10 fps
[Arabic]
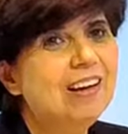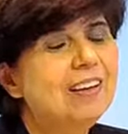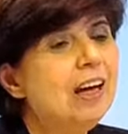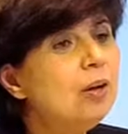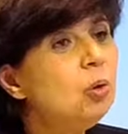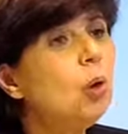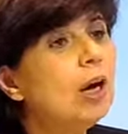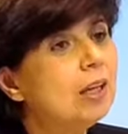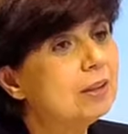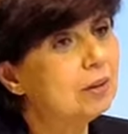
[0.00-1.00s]
لأنه
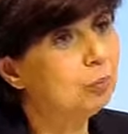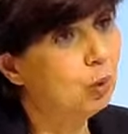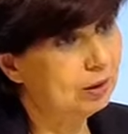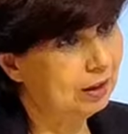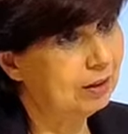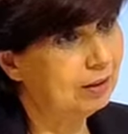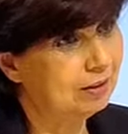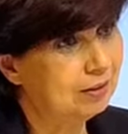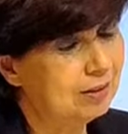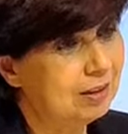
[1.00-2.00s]
أخذت بوقتها
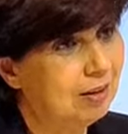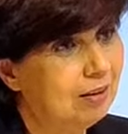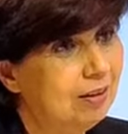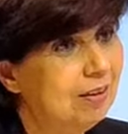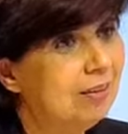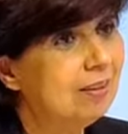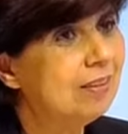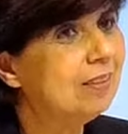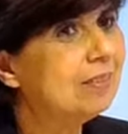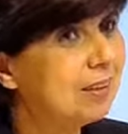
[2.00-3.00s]
رخصة
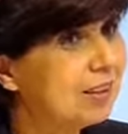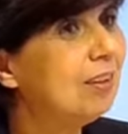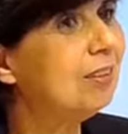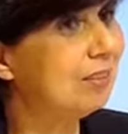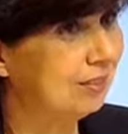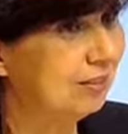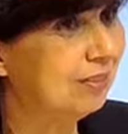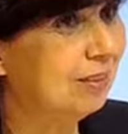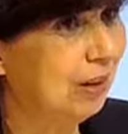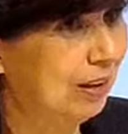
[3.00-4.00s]
آه، اتصلت
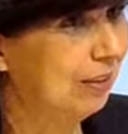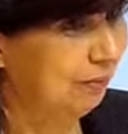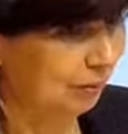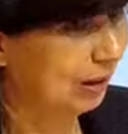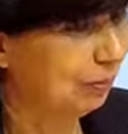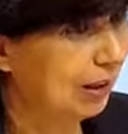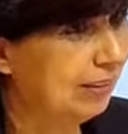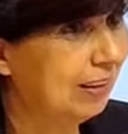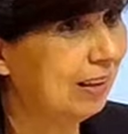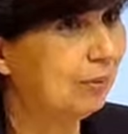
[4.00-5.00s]
انا مثل ما
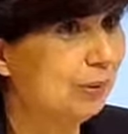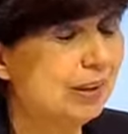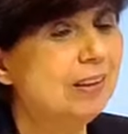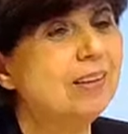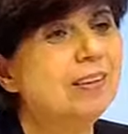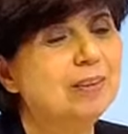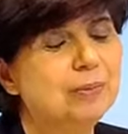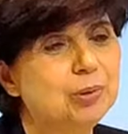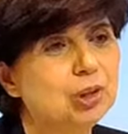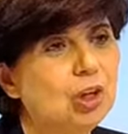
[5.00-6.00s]
قلت لك
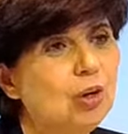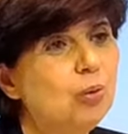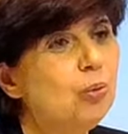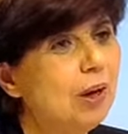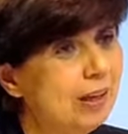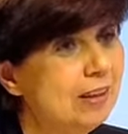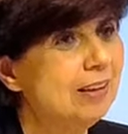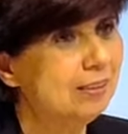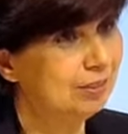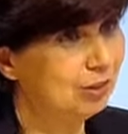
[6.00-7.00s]
بجان وقال
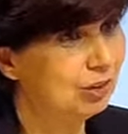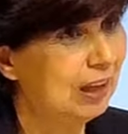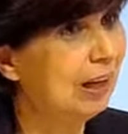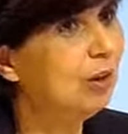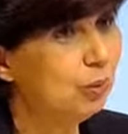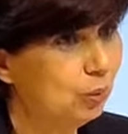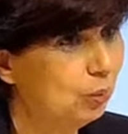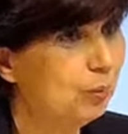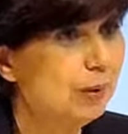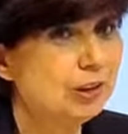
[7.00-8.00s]
لي تعي
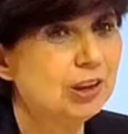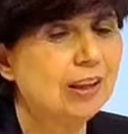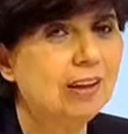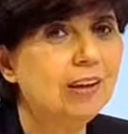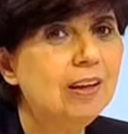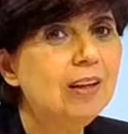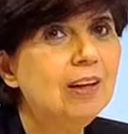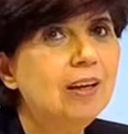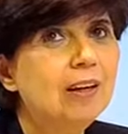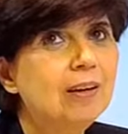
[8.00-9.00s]
وبلشي هيك
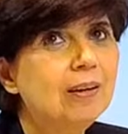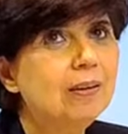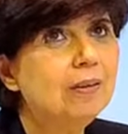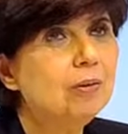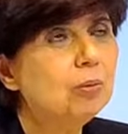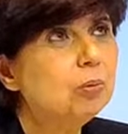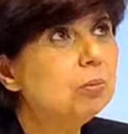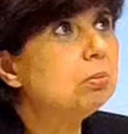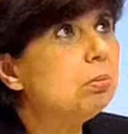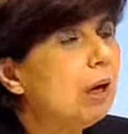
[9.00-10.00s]
آه،
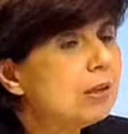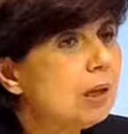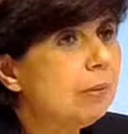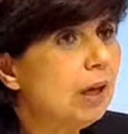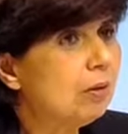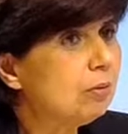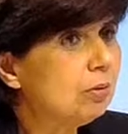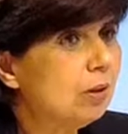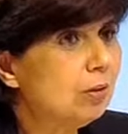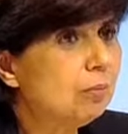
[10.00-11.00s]
وحسب
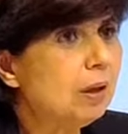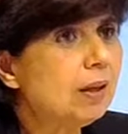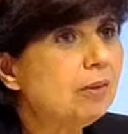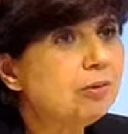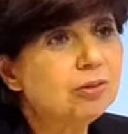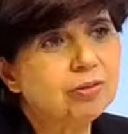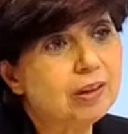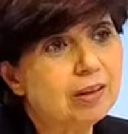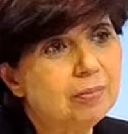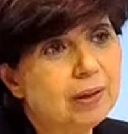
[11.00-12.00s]
القانون انه ما كان في
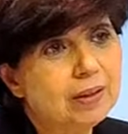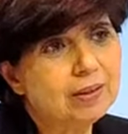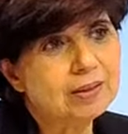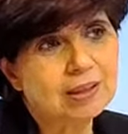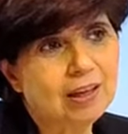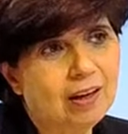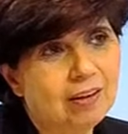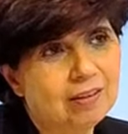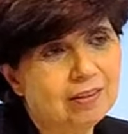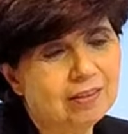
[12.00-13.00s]
فرق بين
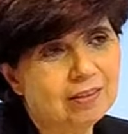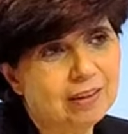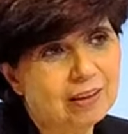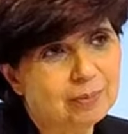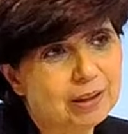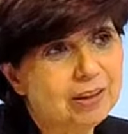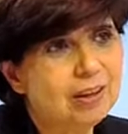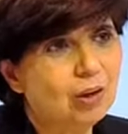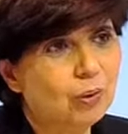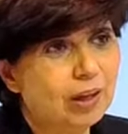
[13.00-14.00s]
اذاعه ارمنيه
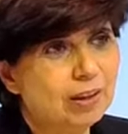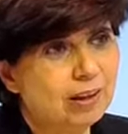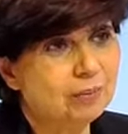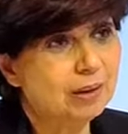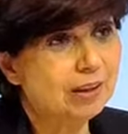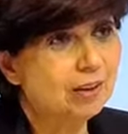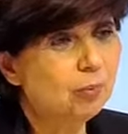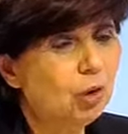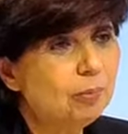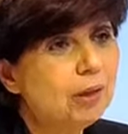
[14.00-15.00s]
او غير ارمنيه
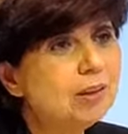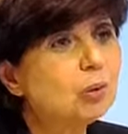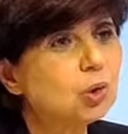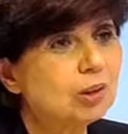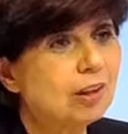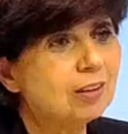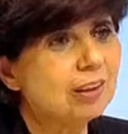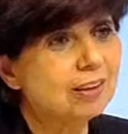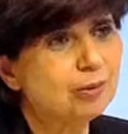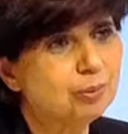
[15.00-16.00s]
مهم انت
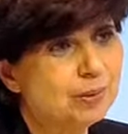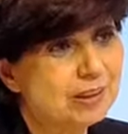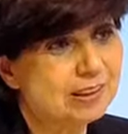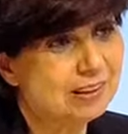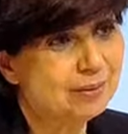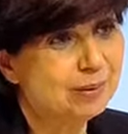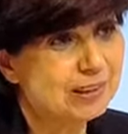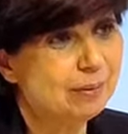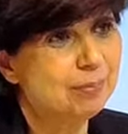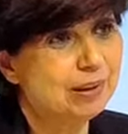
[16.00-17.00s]
وشطارتك كيف بت
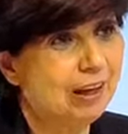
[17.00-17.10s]
بتثبت